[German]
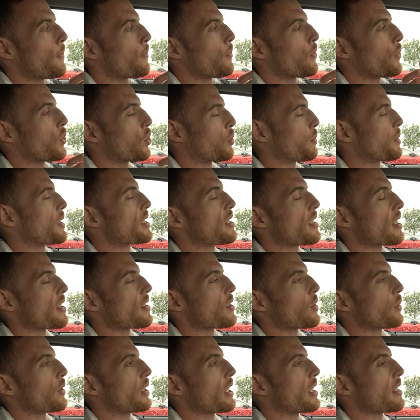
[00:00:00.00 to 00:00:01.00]
und du bist da
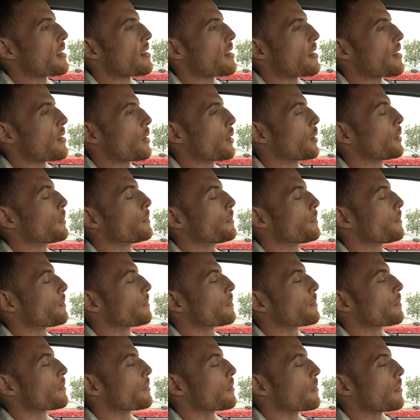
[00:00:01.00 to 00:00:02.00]
so, denkst dir so,
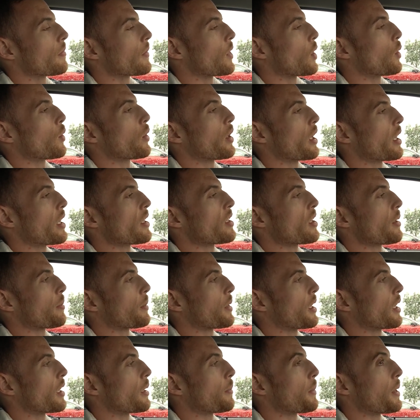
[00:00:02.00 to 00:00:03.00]
okay, ich habe
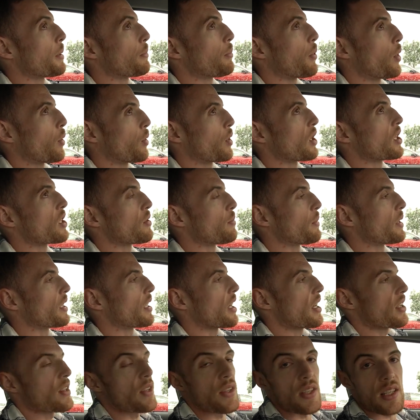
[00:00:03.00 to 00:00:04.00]
gerade mein Porridge
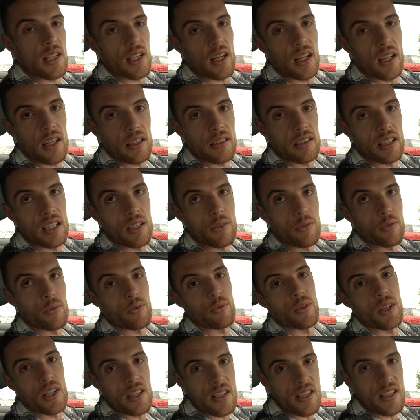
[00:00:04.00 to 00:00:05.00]
mit asozial tiefen
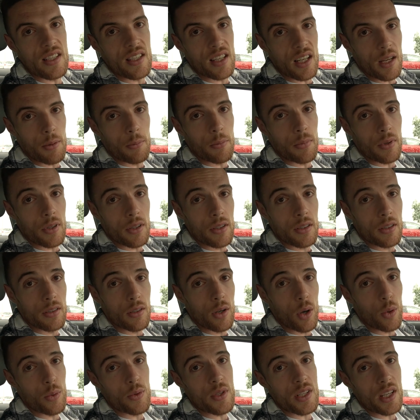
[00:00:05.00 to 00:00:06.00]
40 Gramm
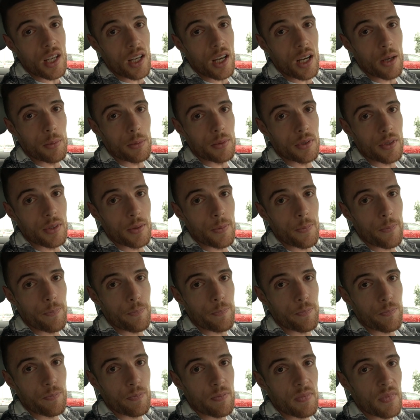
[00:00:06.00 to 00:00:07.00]
Oats gehabt.
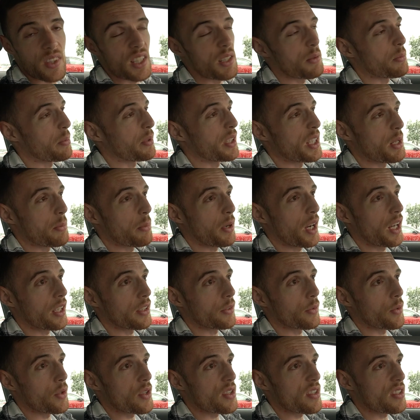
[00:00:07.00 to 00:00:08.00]
Eine
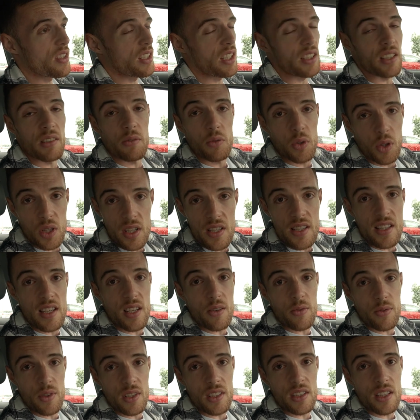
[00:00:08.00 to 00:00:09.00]
Bratwurst, ja, die würde jetzt
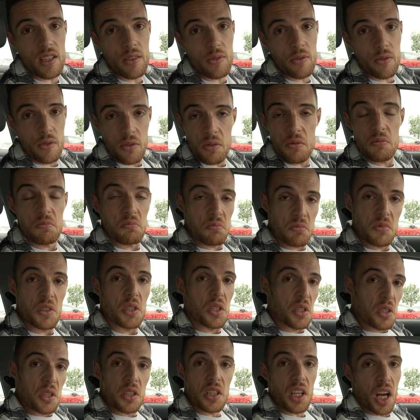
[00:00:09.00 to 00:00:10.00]
definitiv
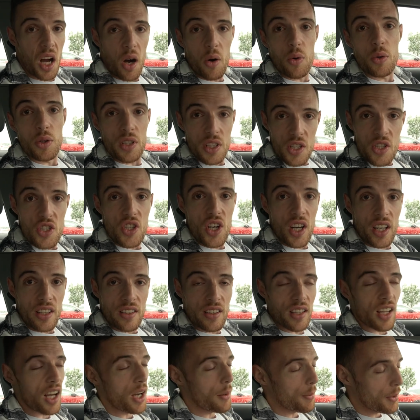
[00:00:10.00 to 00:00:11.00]
ja auch nicht
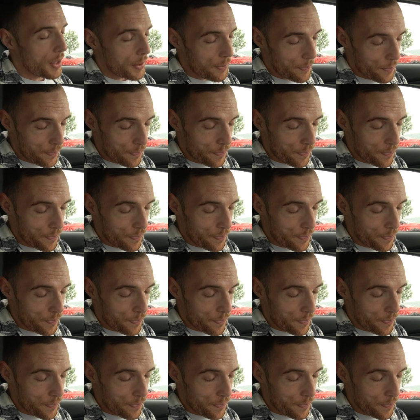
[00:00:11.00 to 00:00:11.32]
schaden. Aber